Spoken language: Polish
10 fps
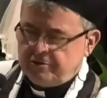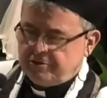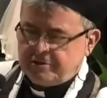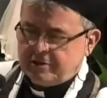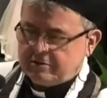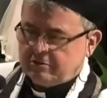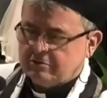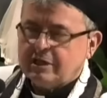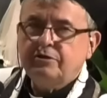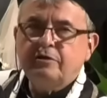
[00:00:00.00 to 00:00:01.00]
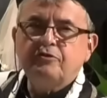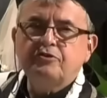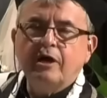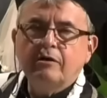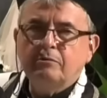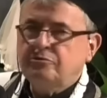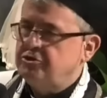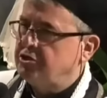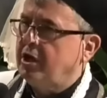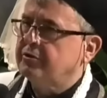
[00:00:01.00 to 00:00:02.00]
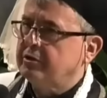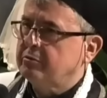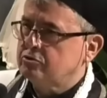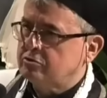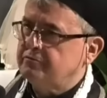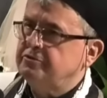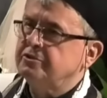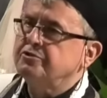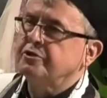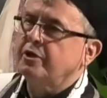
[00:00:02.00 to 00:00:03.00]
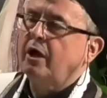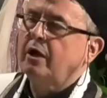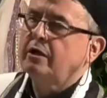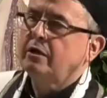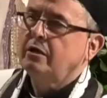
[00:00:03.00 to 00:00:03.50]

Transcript: Dzieci, ja tego tak nie widziałem 10 lat temu, co widzę dzisiaj.